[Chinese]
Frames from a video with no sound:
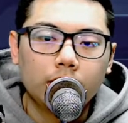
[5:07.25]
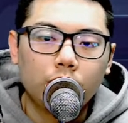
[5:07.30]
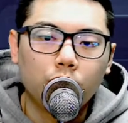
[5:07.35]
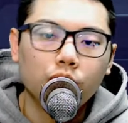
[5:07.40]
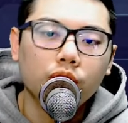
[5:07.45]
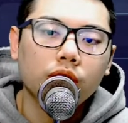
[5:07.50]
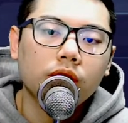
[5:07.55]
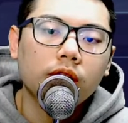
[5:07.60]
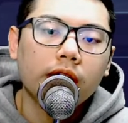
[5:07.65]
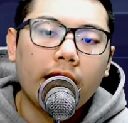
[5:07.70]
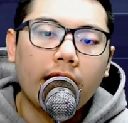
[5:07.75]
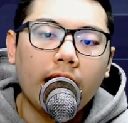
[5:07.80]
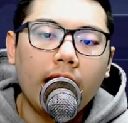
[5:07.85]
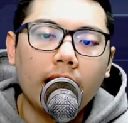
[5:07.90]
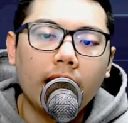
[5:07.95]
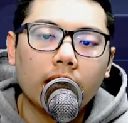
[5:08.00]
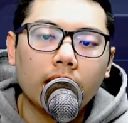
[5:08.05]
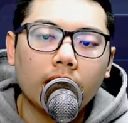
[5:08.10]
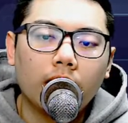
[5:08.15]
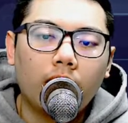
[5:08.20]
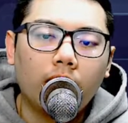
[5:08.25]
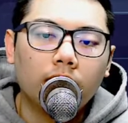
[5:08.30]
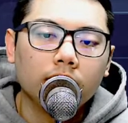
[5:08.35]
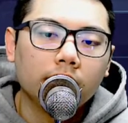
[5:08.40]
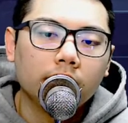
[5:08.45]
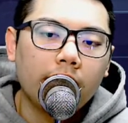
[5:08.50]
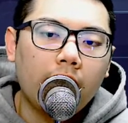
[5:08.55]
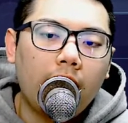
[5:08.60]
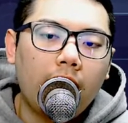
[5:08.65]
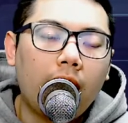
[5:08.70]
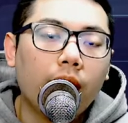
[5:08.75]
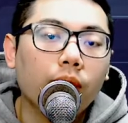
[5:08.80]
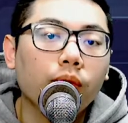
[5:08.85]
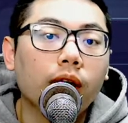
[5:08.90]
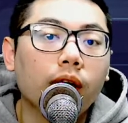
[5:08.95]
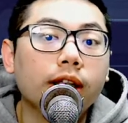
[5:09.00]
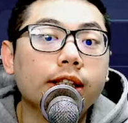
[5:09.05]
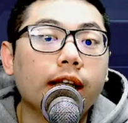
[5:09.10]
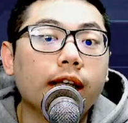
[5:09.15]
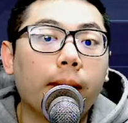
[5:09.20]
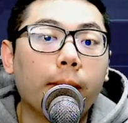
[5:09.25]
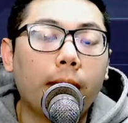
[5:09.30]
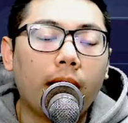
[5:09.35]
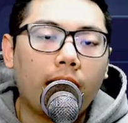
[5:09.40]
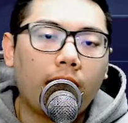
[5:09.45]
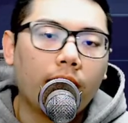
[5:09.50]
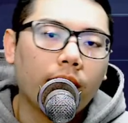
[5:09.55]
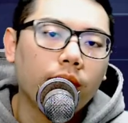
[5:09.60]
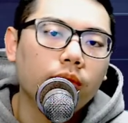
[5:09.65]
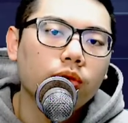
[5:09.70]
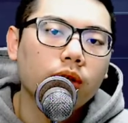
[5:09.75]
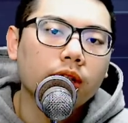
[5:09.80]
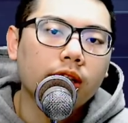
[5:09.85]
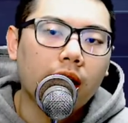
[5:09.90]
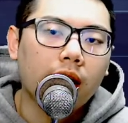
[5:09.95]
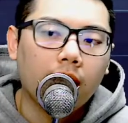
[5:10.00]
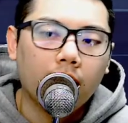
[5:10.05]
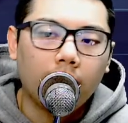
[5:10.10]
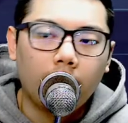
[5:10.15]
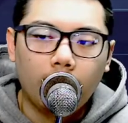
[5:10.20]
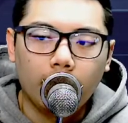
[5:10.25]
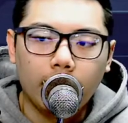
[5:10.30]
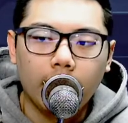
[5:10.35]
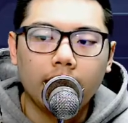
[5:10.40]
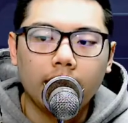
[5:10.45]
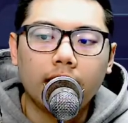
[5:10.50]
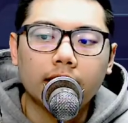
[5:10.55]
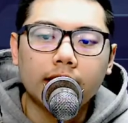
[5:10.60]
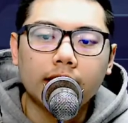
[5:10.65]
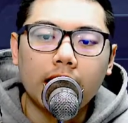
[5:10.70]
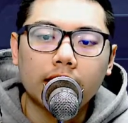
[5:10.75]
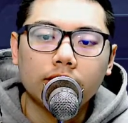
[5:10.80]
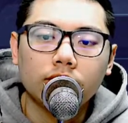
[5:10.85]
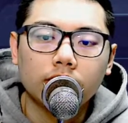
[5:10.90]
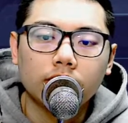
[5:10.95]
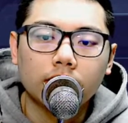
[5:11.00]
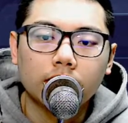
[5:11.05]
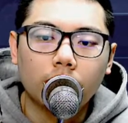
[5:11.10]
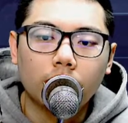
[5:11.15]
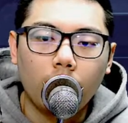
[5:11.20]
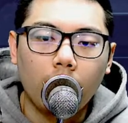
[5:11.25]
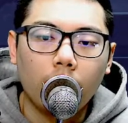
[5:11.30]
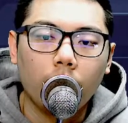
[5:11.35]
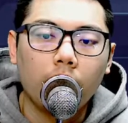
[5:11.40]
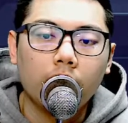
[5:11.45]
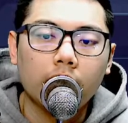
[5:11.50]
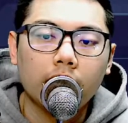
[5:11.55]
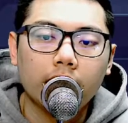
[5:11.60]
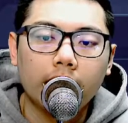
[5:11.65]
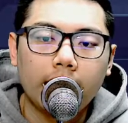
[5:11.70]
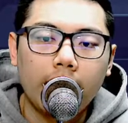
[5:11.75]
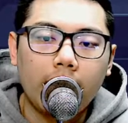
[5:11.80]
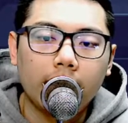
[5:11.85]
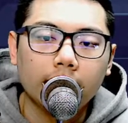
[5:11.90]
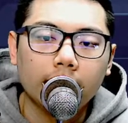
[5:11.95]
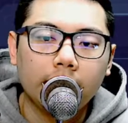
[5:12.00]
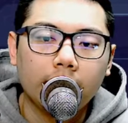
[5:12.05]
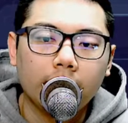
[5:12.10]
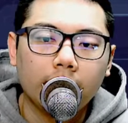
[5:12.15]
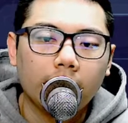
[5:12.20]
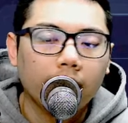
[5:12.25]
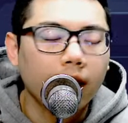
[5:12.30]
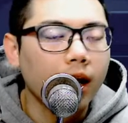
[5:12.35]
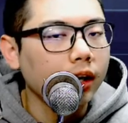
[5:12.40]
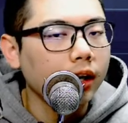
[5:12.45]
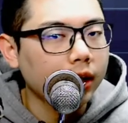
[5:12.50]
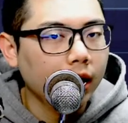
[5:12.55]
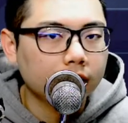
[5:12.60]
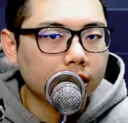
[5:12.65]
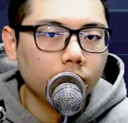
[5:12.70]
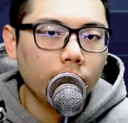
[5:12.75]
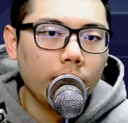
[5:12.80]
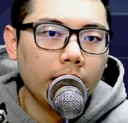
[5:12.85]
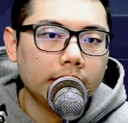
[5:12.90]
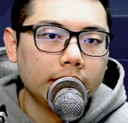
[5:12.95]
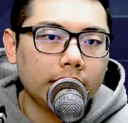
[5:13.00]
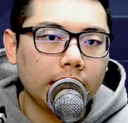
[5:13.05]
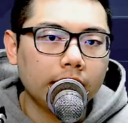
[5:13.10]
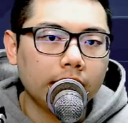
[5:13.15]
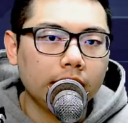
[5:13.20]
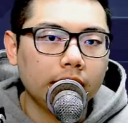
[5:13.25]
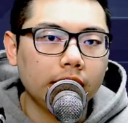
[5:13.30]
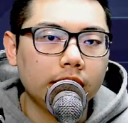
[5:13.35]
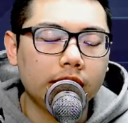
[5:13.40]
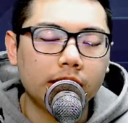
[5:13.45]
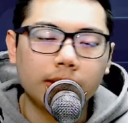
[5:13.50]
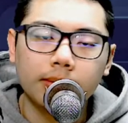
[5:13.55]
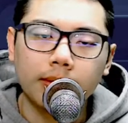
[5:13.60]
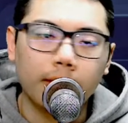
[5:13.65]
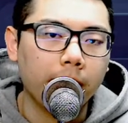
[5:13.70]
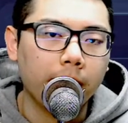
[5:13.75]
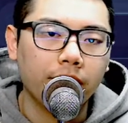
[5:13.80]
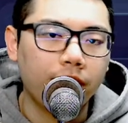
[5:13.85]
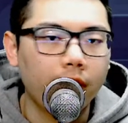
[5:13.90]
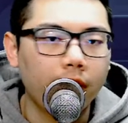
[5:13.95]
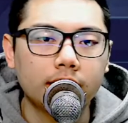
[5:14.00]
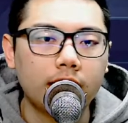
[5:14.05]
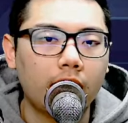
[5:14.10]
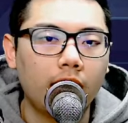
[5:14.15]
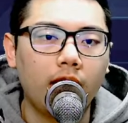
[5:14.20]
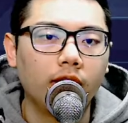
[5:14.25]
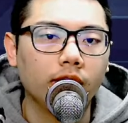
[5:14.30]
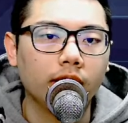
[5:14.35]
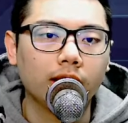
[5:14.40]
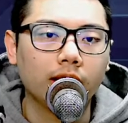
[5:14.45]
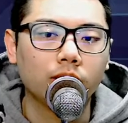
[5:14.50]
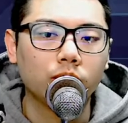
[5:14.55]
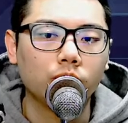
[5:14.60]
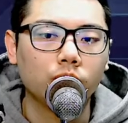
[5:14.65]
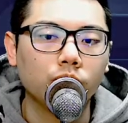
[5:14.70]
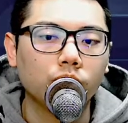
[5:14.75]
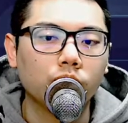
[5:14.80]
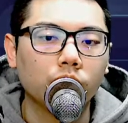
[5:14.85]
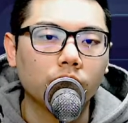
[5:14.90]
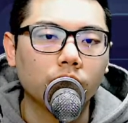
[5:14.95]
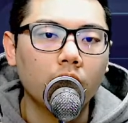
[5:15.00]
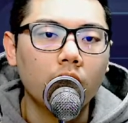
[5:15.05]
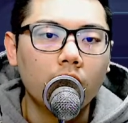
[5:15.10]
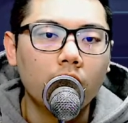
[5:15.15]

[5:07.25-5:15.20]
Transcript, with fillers: 族群性来看哦，一样航运很强嘛，航运最强。OK，那再来就是观光跟钢铁，钢铁也是位阶低、基本面非常好的一个族群。